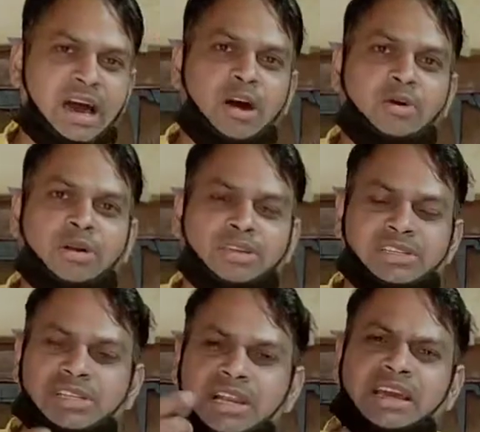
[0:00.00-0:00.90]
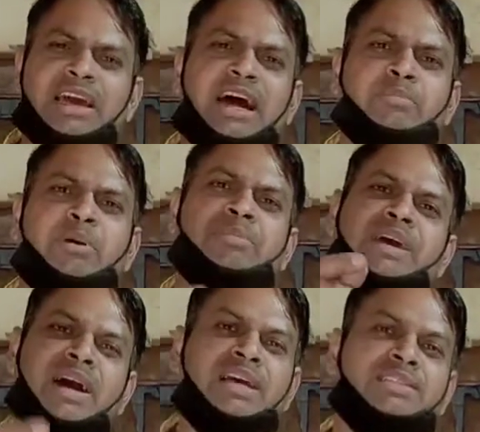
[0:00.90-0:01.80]
और इजीली आप अपने
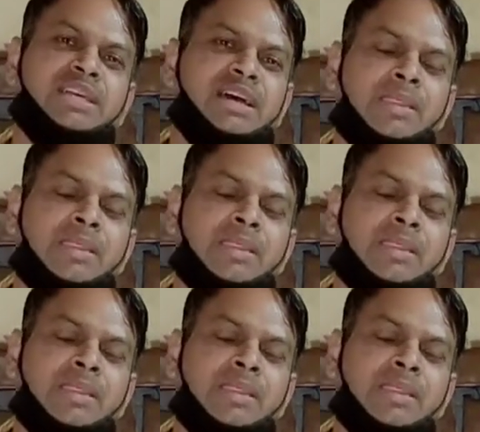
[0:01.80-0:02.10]
हाथ से